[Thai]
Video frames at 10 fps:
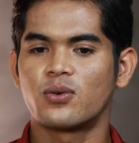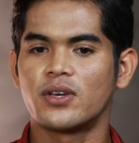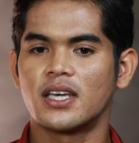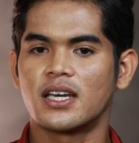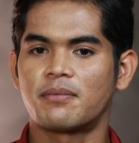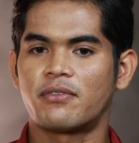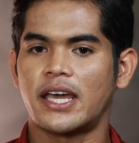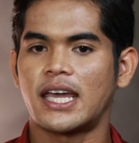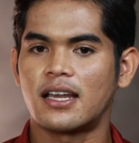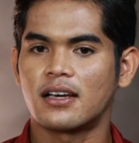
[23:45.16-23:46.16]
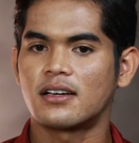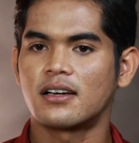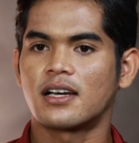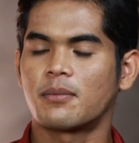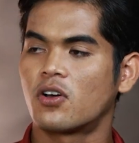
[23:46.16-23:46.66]
คุยกับแฟนแล้วก็
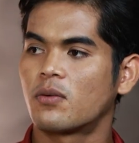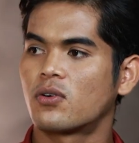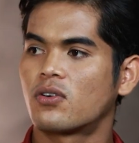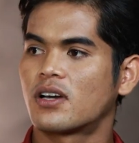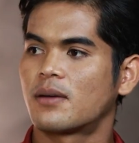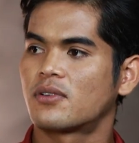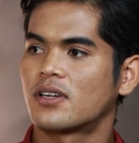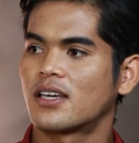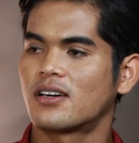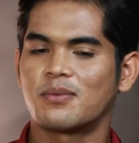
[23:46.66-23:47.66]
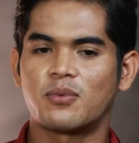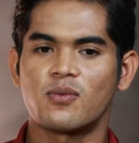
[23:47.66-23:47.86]
กับครอบครัวครับ ตอนนี้ก็